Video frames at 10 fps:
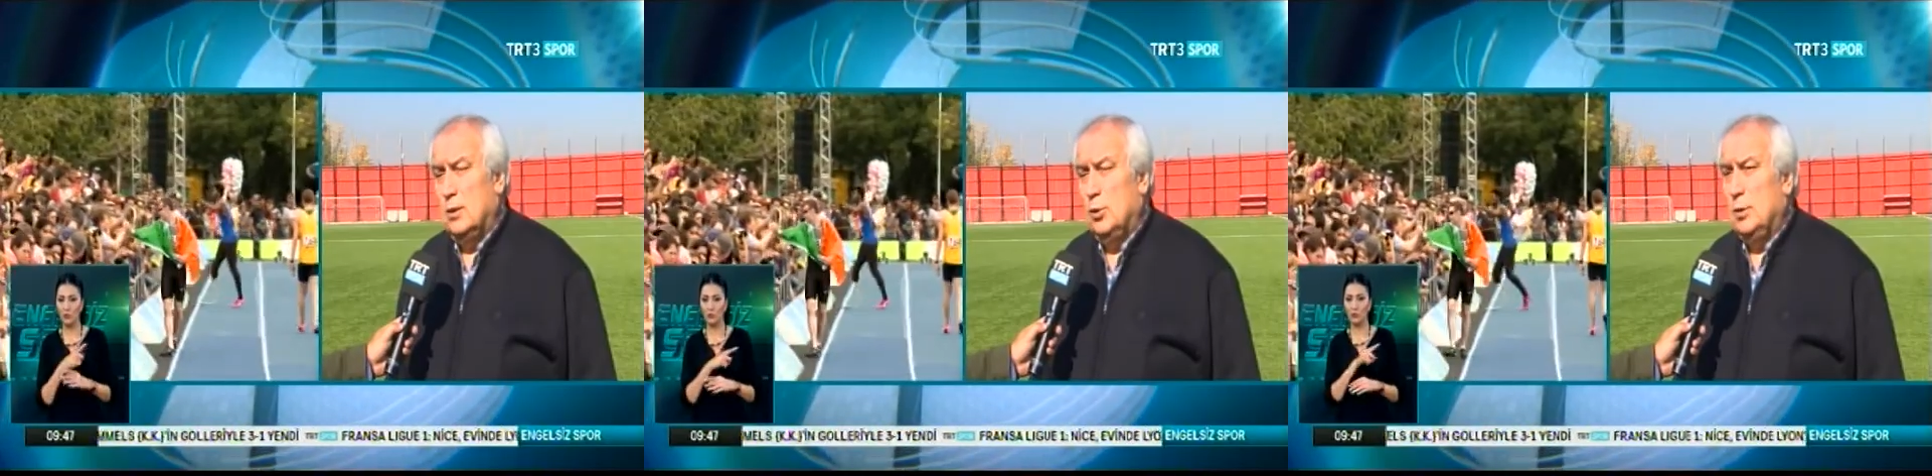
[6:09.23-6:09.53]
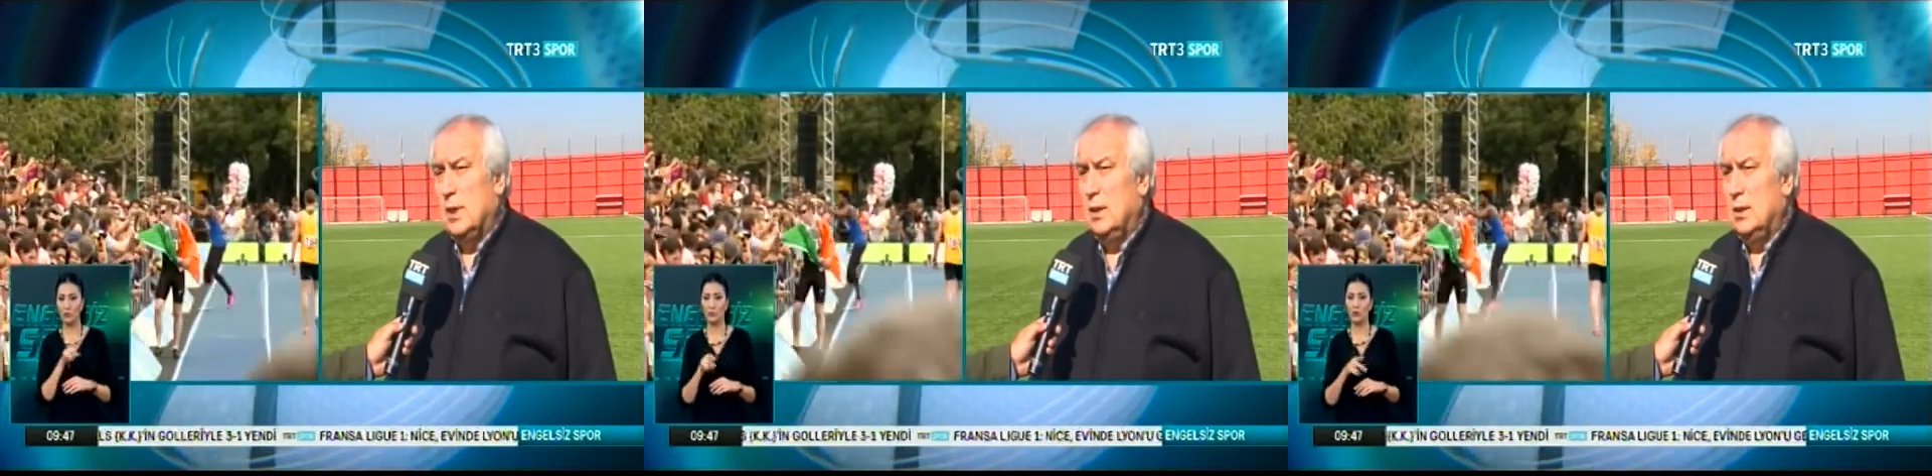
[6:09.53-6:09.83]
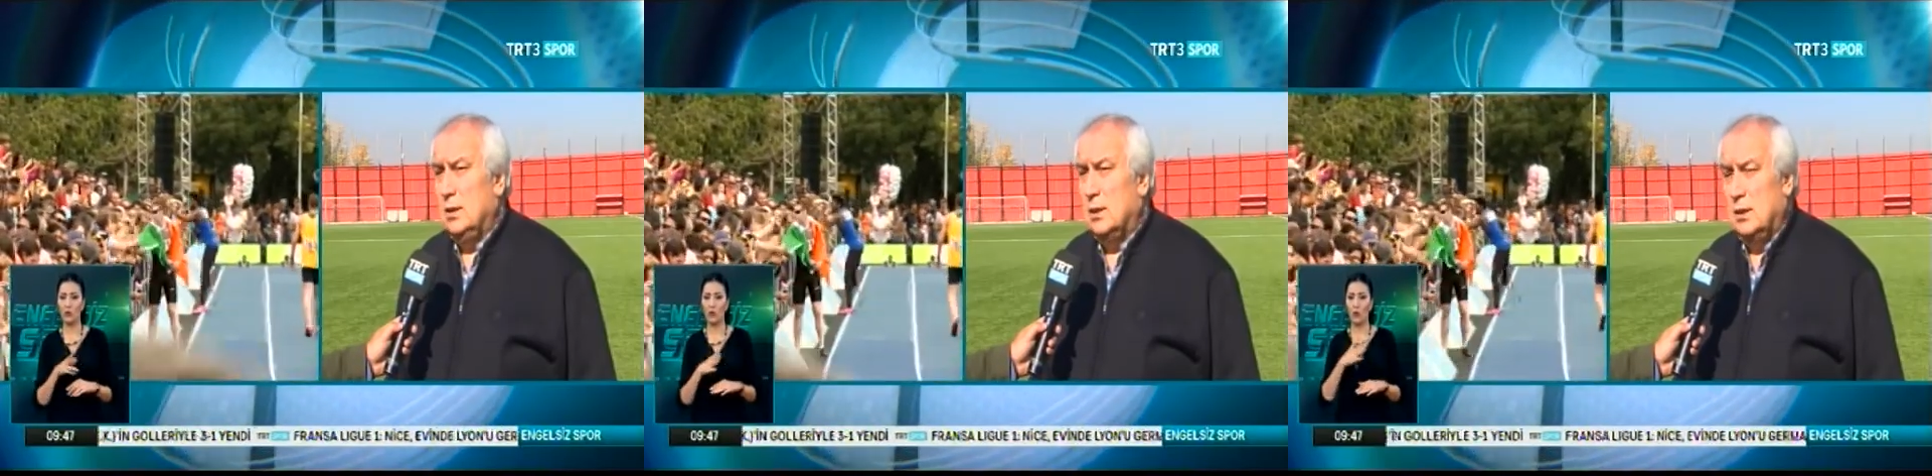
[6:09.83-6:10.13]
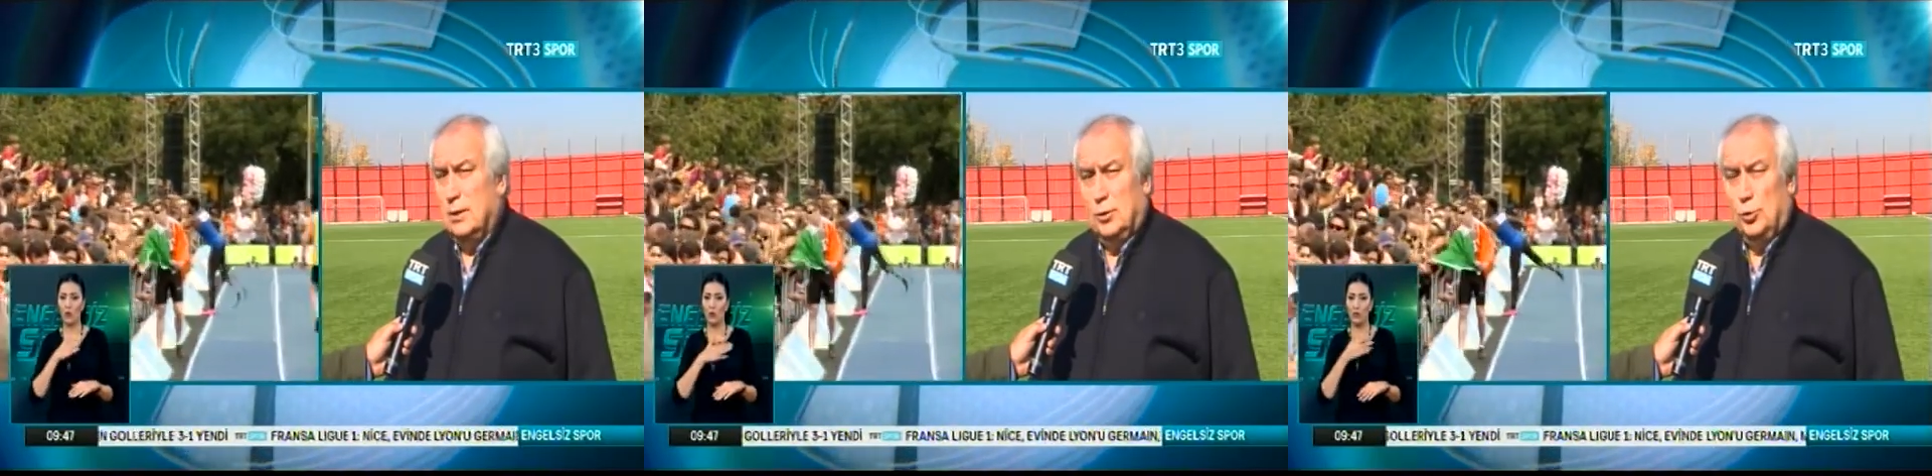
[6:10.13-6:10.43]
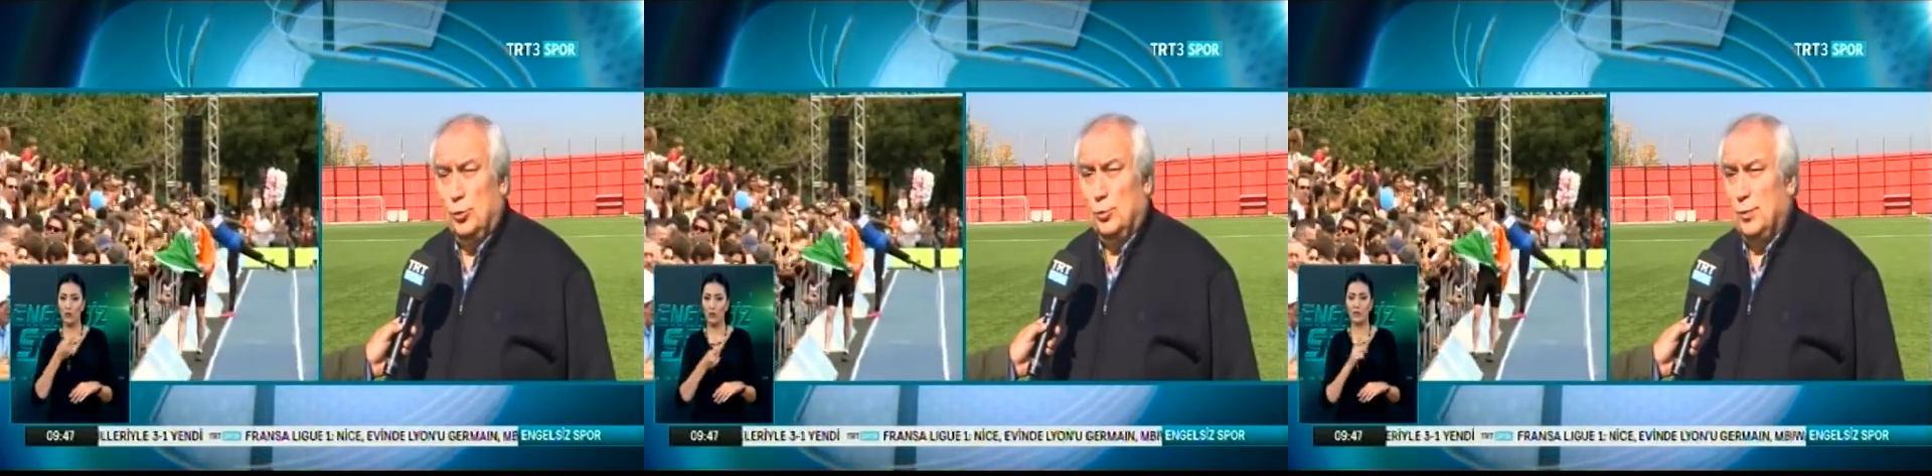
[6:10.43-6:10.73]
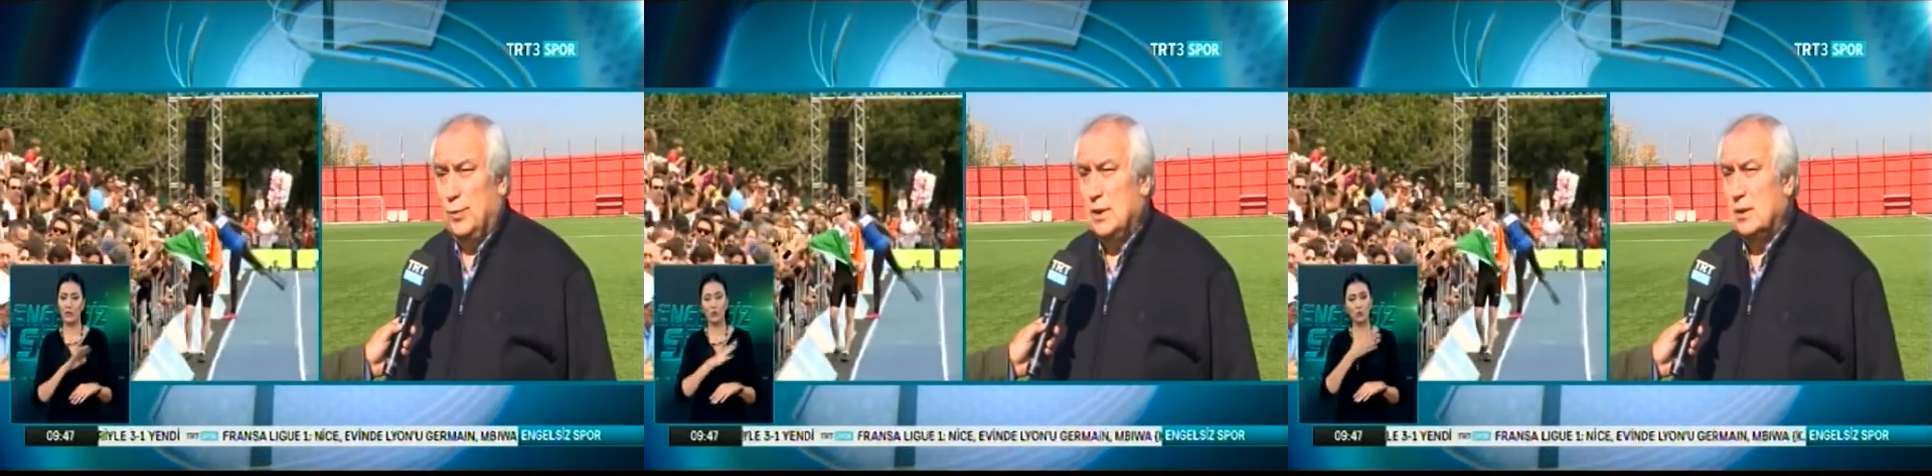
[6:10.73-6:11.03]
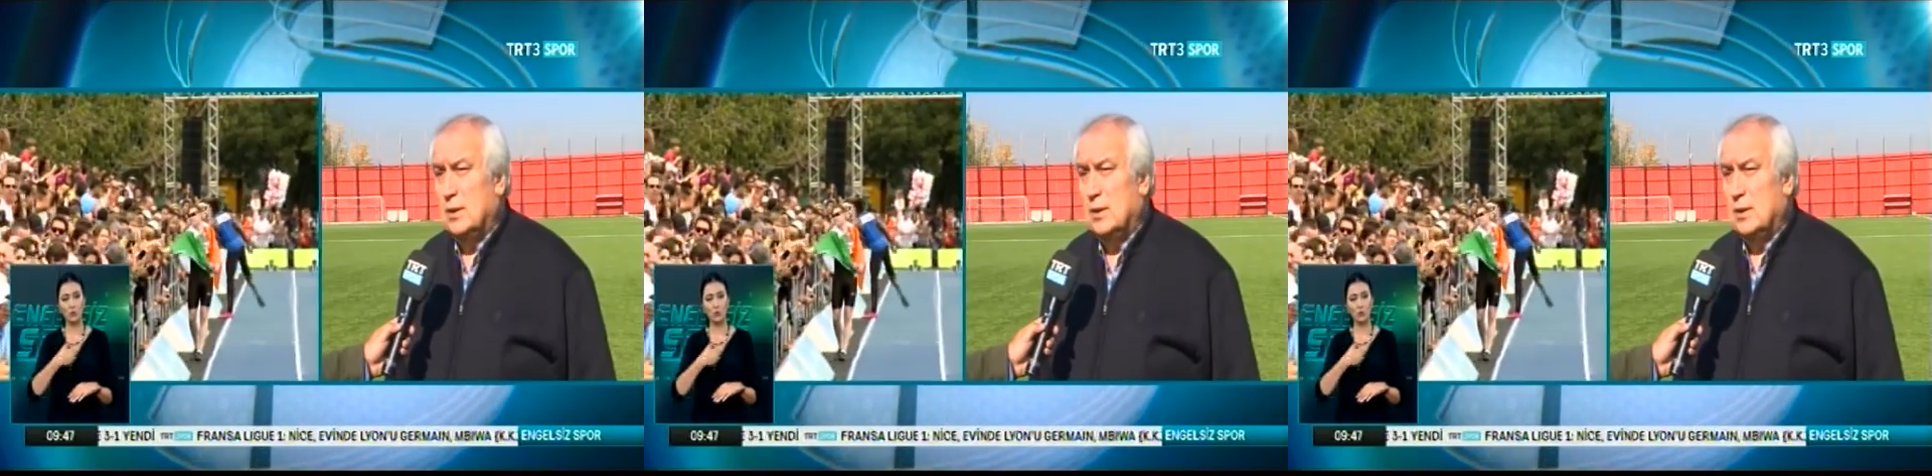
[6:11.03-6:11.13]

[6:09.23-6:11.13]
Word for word: önderliğinde tüm e,